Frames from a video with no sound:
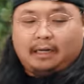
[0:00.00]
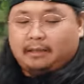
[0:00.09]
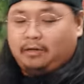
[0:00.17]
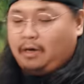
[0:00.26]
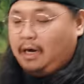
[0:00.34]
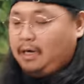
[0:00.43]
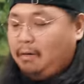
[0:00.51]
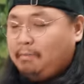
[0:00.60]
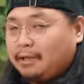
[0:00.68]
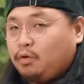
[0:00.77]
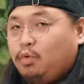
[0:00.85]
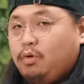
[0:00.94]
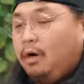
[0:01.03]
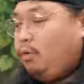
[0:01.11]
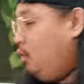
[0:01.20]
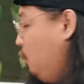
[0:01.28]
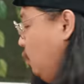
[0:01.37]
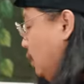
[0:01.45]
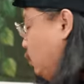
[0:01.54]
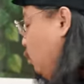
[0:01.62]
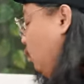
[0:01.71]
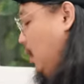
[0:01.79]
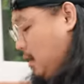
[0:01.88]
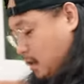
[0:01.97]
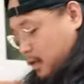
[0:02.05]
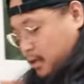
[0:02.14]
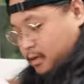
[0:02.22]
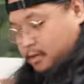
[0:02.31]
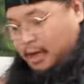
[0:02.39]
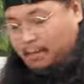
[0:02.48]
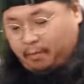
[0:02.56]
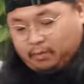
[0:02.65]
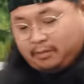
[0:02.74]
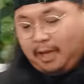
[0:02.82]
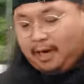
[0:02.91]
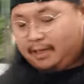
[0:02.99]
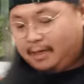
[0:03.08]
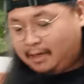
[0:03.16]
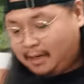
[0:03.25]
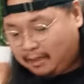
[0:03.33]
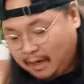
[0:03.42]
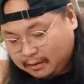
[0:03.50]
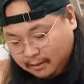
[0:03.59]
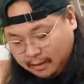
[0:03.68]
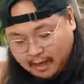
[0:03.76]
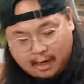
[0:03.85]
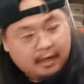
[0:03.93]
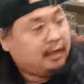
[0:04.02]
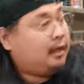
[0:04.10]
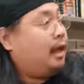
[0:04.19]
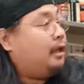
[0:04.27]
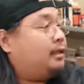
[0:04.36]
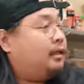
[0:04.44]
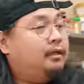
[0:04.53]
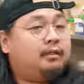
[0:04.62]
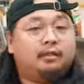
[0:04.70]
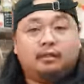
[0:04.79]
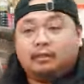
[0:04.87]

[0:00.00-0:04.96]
natin yon hanggang matunaw yung asukal. Tapos talagyan lang natin ng asin